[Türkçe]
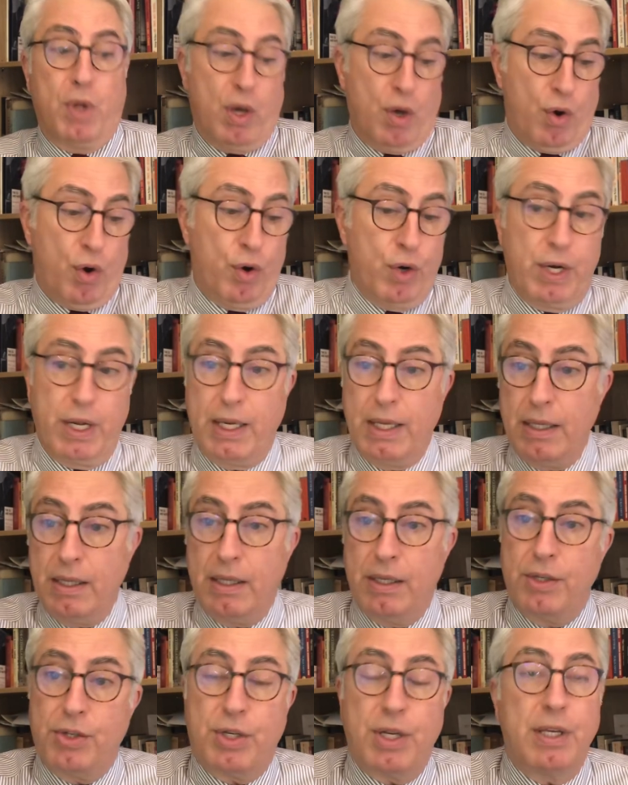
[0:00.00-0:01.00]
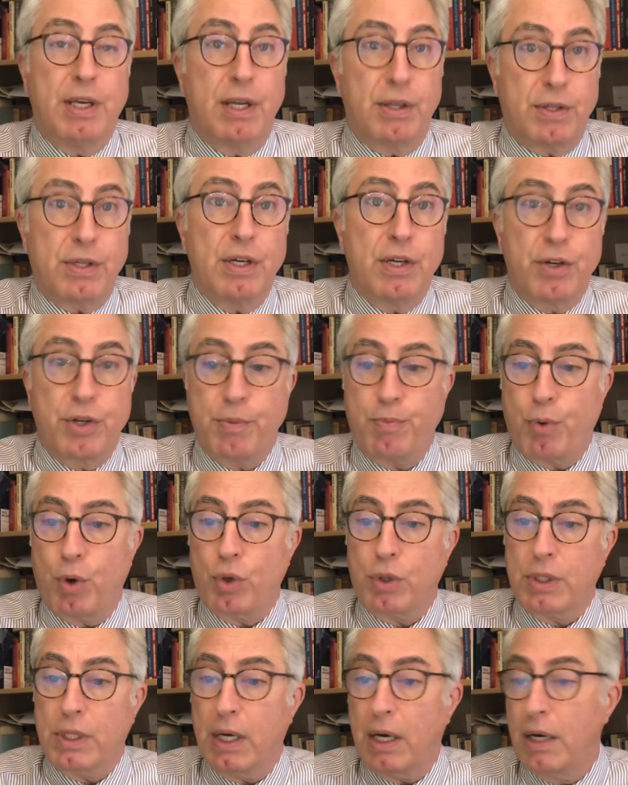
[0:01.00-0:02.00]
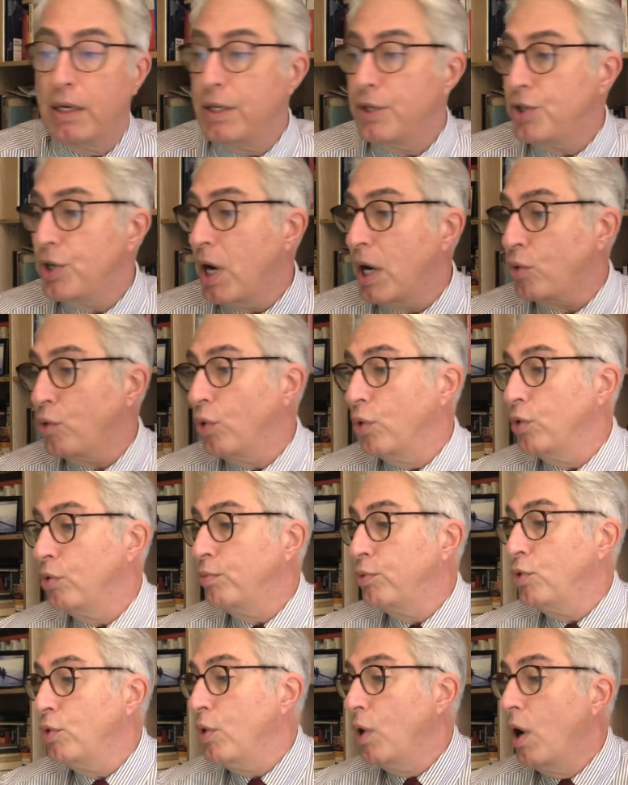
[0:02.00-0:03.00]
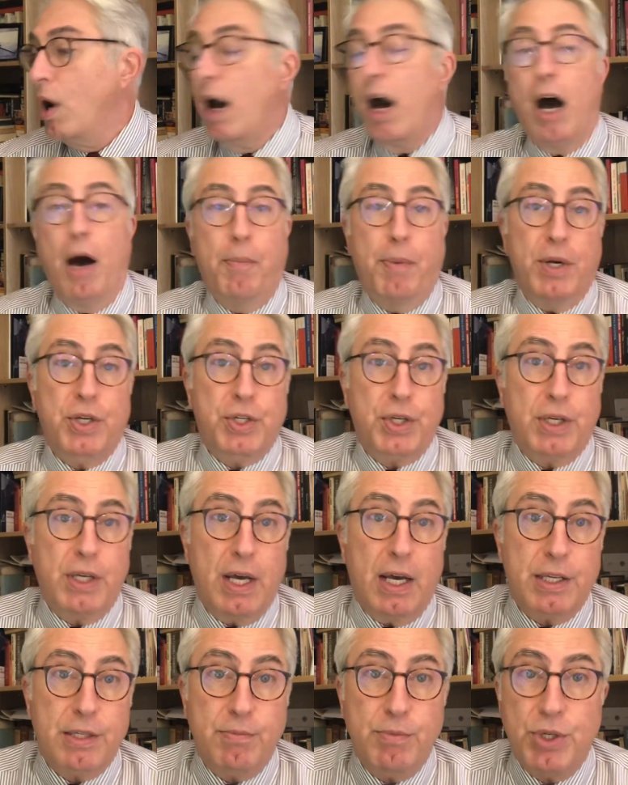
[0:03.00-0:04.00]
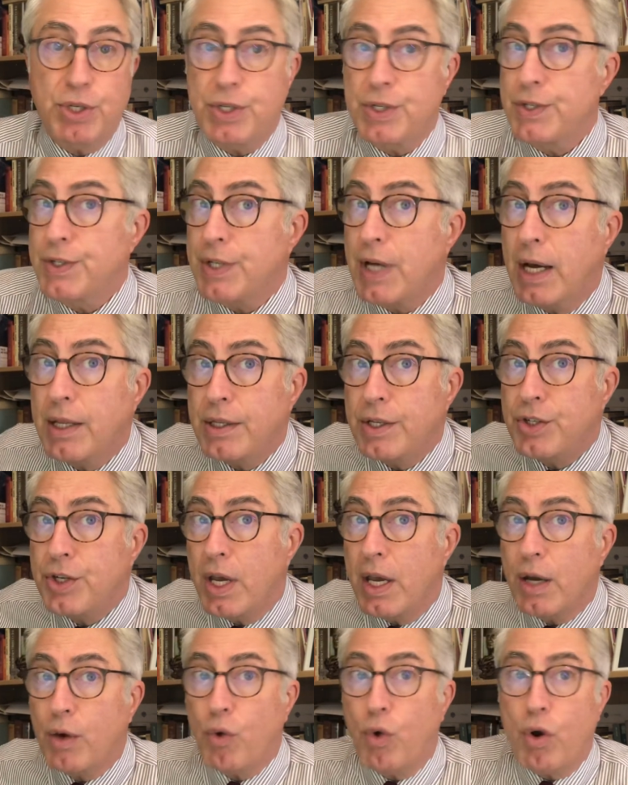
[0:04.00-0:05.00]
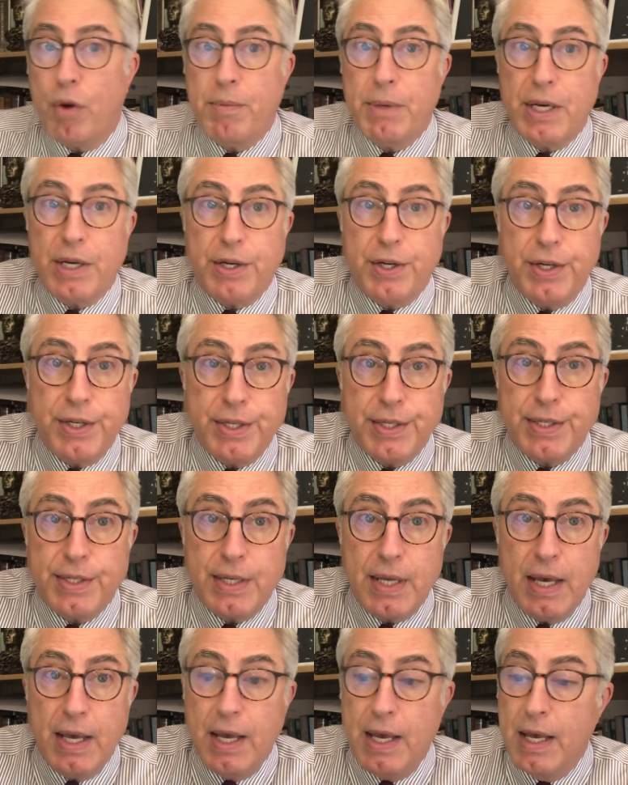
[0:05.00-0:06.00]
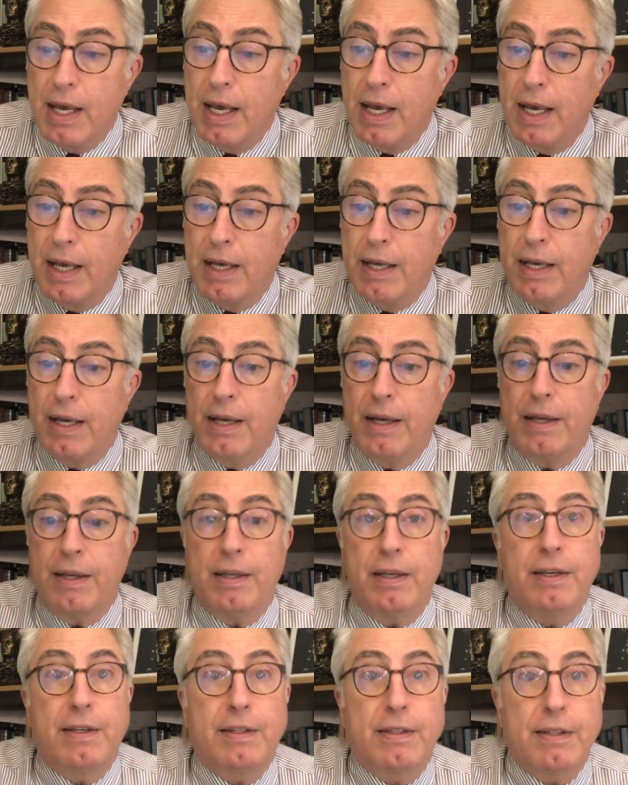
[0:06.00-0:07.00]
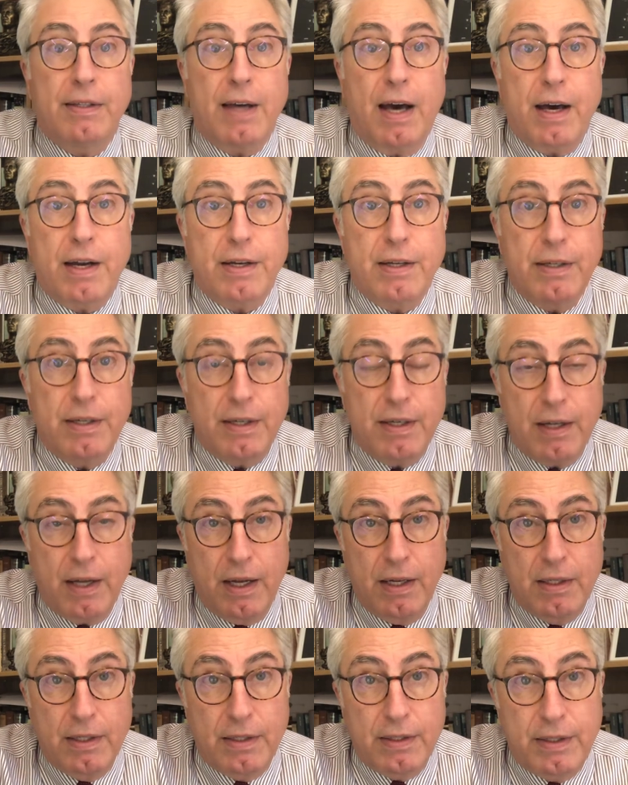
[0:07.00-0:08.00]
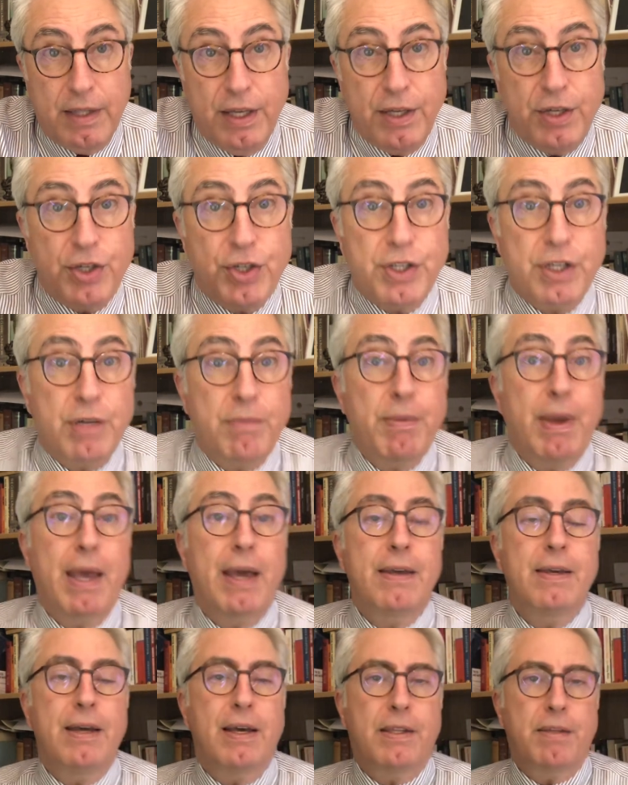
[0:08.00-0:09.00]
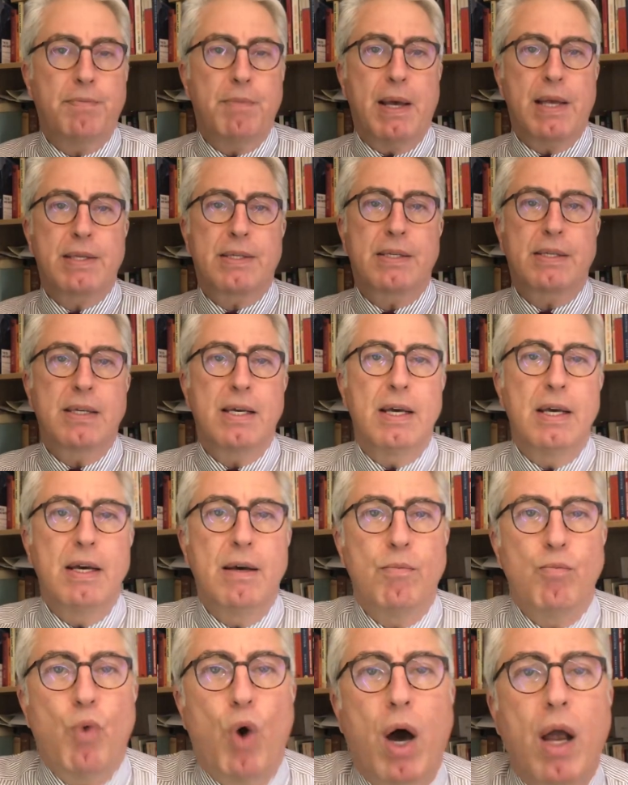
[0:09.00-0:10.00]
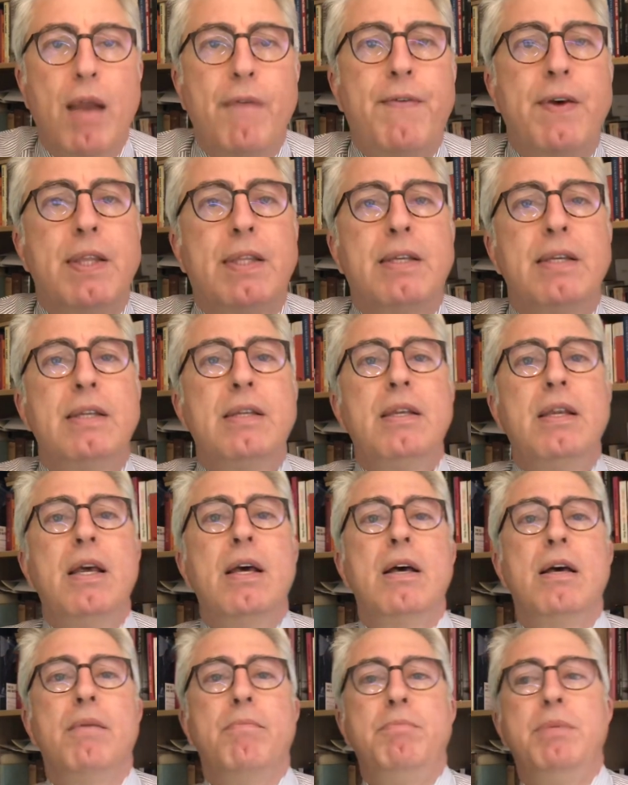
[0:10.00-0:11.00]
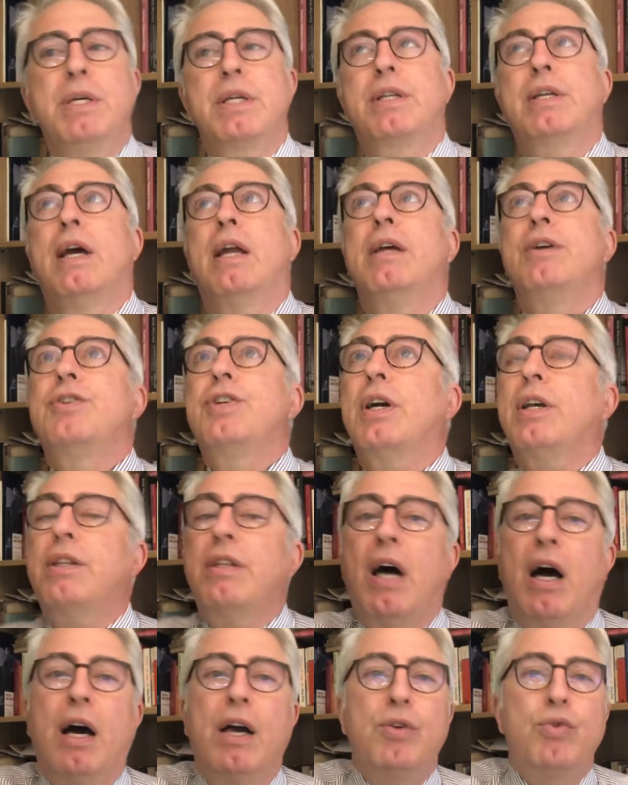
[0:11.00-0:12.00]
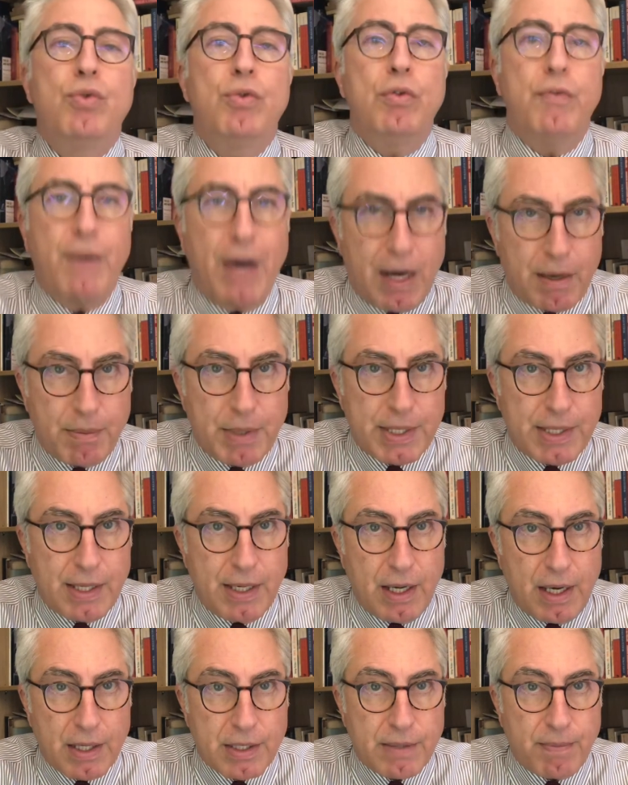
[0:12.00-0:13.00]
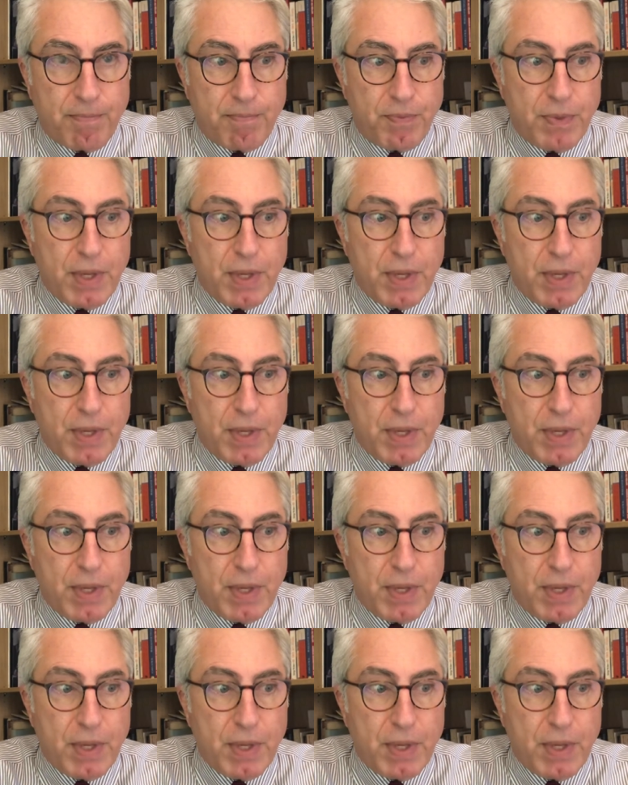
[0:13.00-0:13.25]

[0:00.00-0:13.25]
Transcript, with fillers: Örneğin işte Yetkin Report'ta Ali Çarkoğlu bunu apaçık yazmıştı. Sadece ekonomik kriz e, iktidarı e, değiştirmeye yetmez. Muhalefetin bir gelecek tahayyülü vermesi lazım.